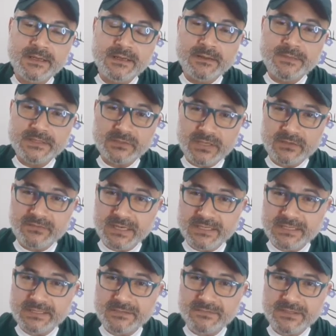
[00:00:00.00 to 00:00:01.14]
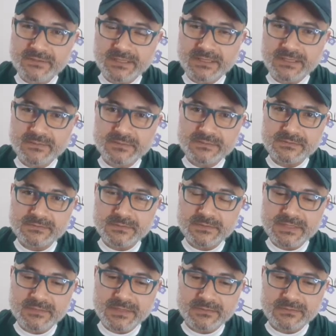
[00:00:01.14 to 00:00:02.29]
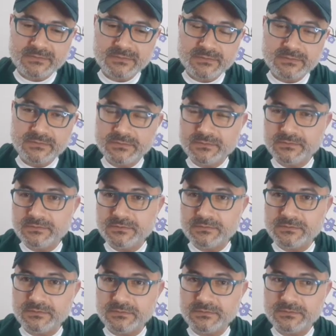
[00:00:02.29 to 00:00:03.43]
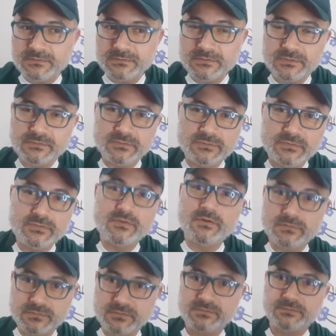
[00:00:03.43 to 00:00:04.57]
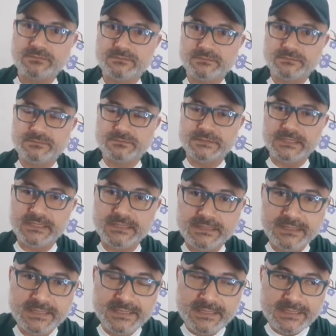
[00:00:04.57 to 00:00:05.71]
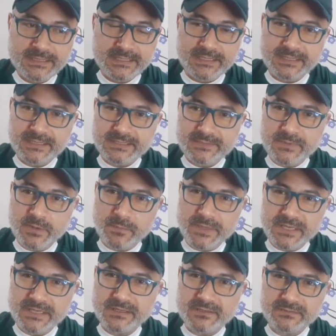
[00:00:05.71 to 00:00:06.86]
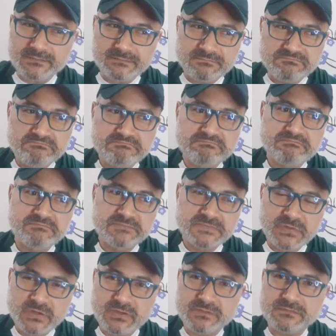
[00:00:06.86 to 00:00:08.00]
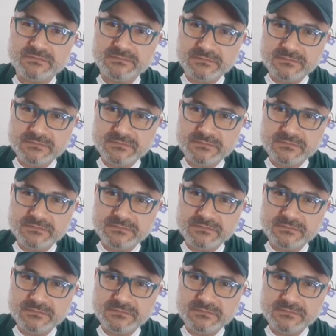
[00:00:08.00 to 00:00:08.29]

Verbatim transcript: Mas eu quero falar desse vídeo aqui, meus, meus amigos, do, do dos gols. Né? Na, na, minha opinião, foram